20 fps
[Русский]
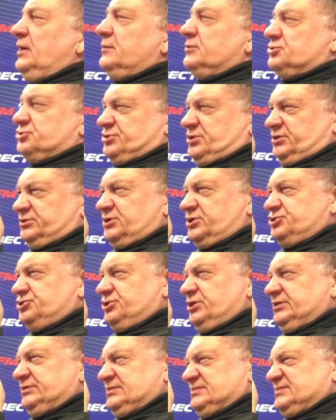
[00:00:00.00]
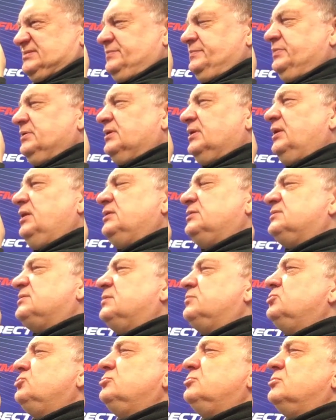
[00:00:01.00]
Потому что когда чай это собирает,
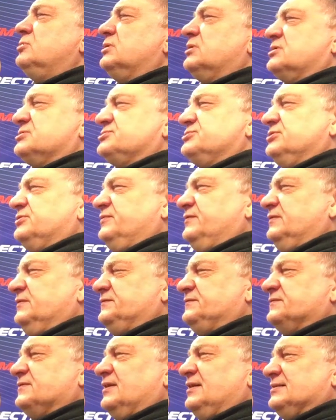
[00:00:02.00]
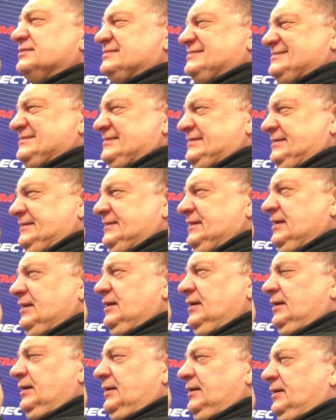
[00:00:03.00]
там много разных э, фракций
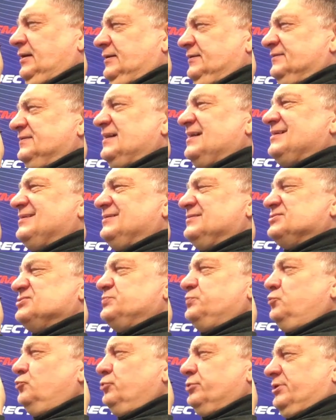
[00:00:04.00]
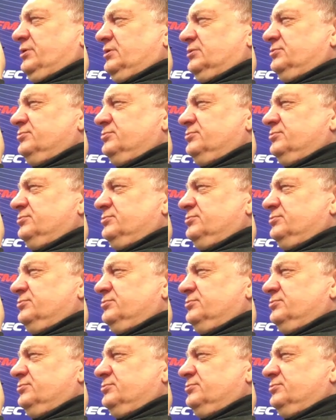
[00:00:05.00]
на сборе.